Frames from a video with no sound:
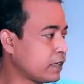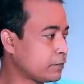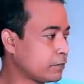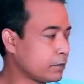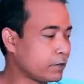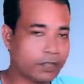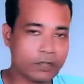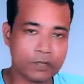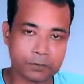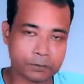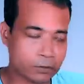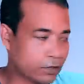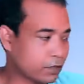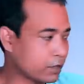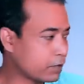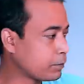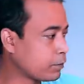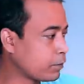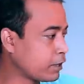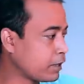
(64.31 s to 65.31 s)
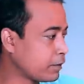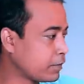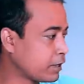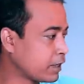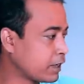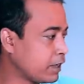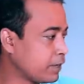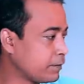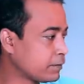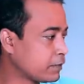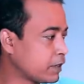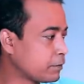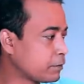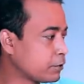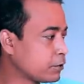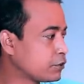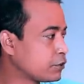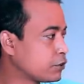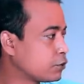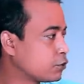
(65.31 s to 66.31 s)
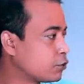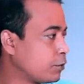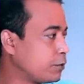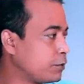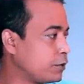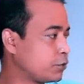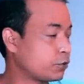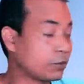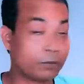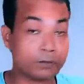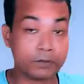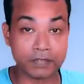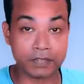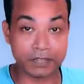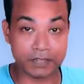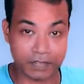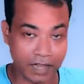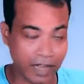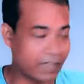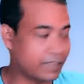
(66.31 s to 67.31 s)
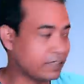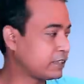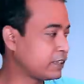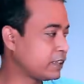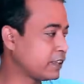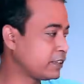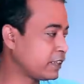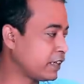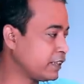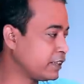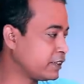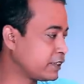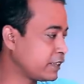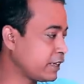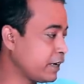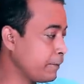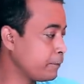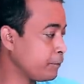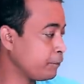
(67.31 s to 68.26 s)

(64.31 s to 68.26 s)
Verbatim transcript: তারপরে এই অপশনটার পরে আমরা গেলাম তারপর হচ্ছে ছবি ছবির যে সাইজ সেই সাইজটা